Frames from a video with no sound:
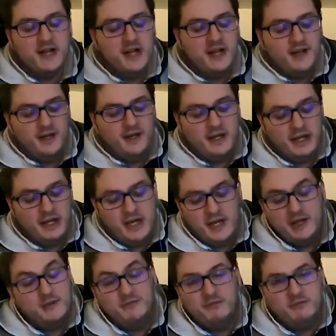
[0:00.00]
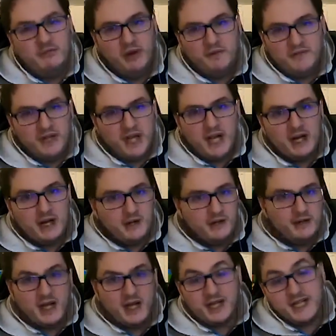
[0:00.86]
eh, la, finale,
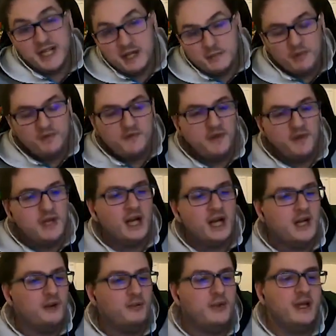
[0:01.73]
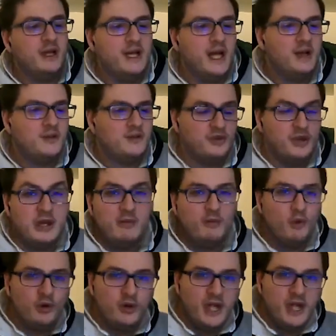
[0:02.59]
la semifinale in quel caso del
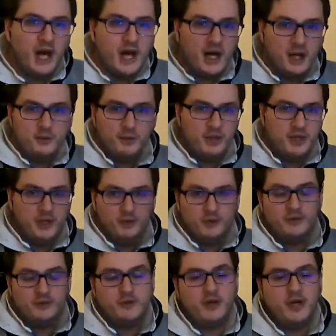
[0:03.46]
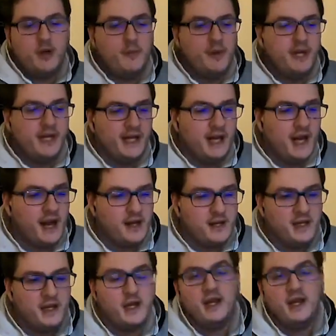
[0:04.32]
mondiale, quindi contro gli americani,